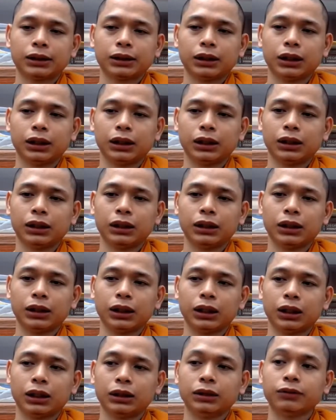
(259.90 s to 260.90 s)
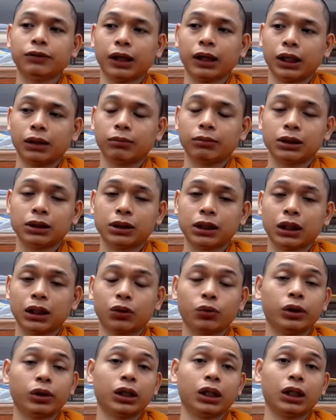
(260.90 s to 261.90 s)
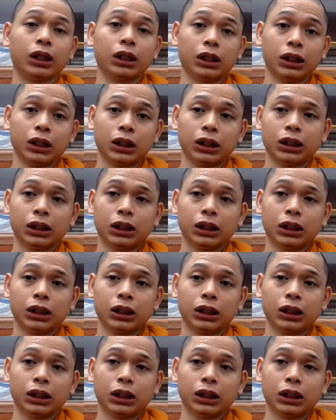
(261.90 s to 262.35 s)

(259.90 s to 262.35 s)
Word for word: thì à, như vậy mình sẽ tùy hỷ